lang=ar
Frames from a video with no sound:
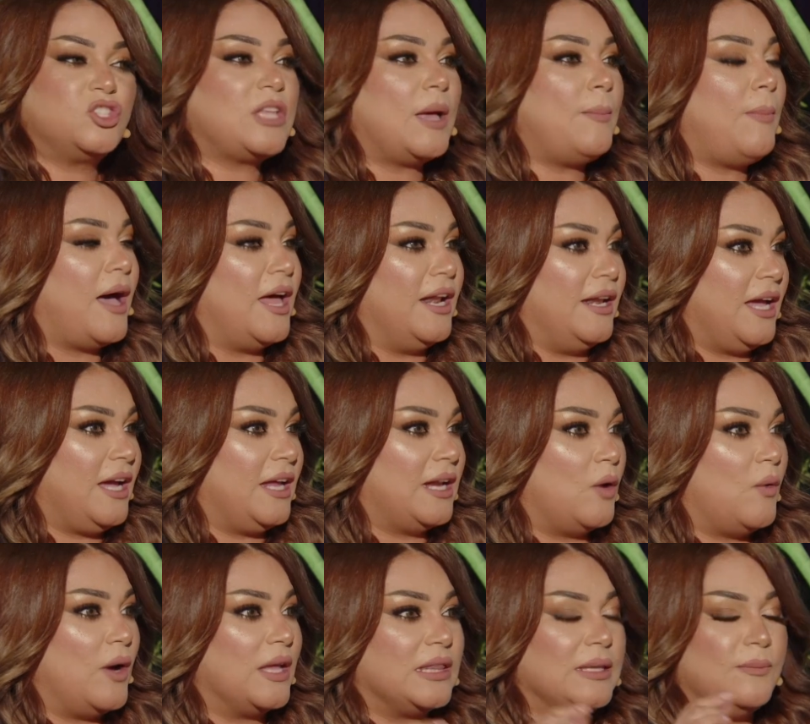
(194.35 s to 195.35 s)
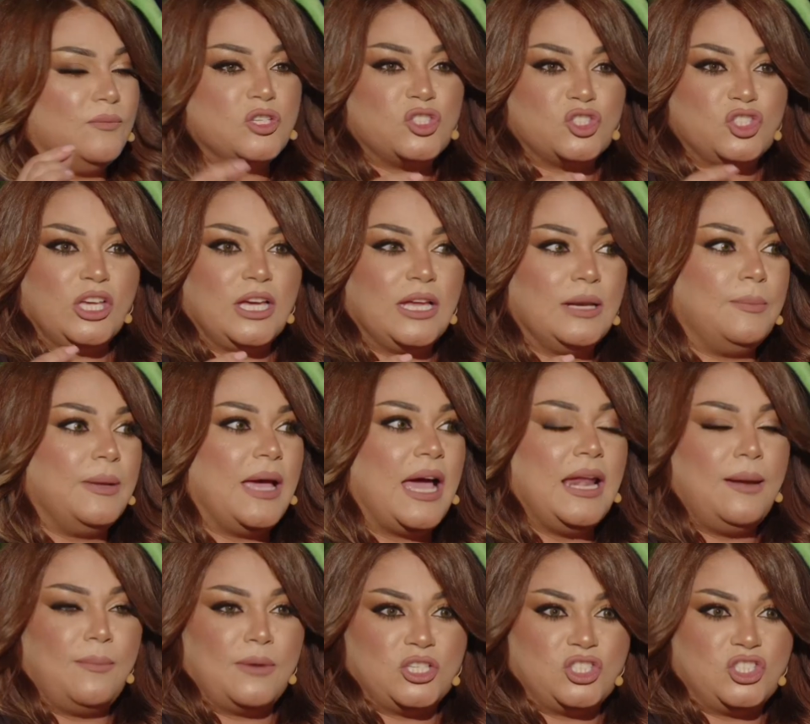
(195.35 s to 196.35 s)
طبعا نحن وقت اللي بنشتغل
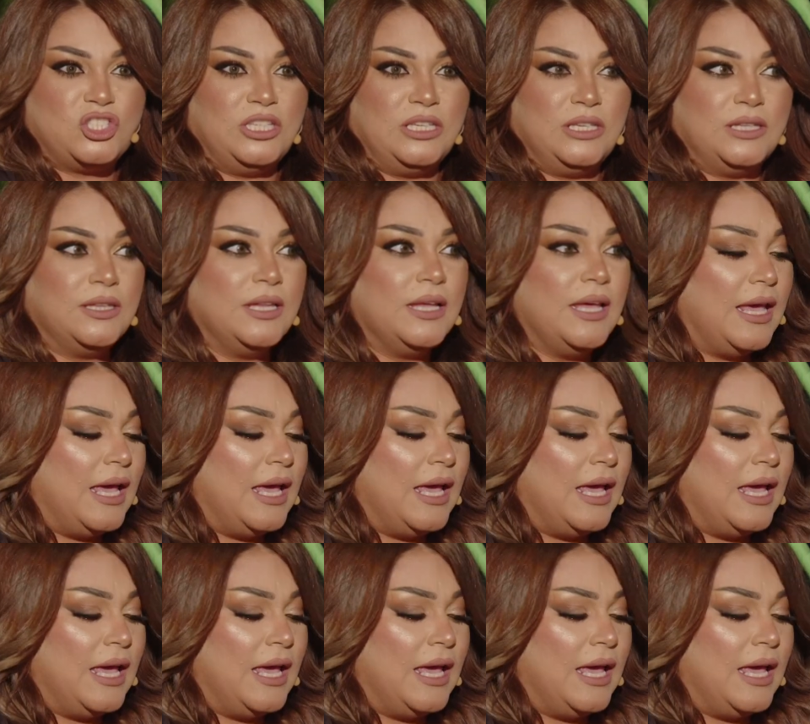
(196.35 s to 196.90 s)
بهالماشين